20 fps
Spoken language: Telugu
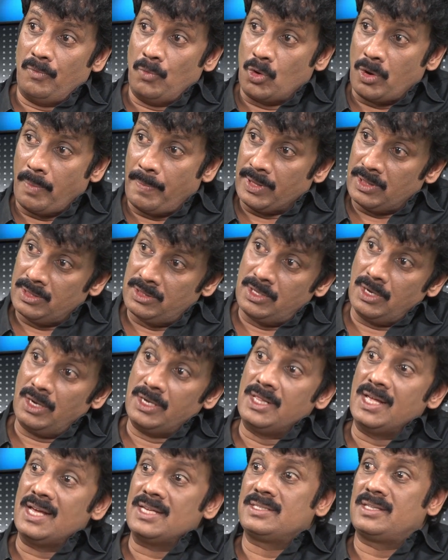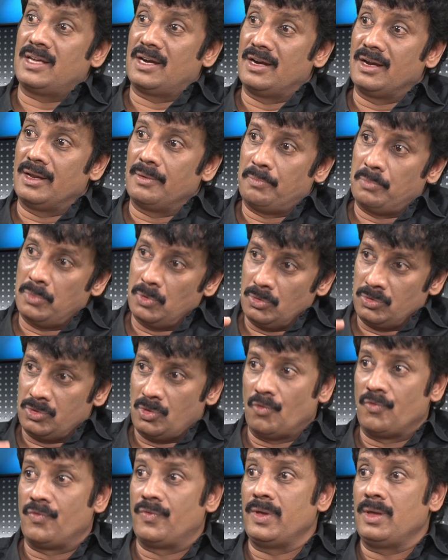ఒక పెద్ద ఇదేస్తారండి
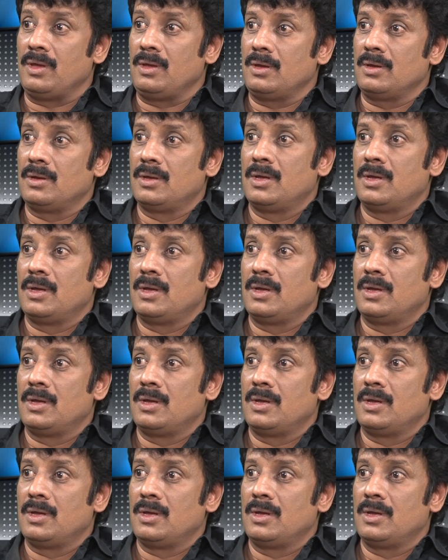తొవ్వి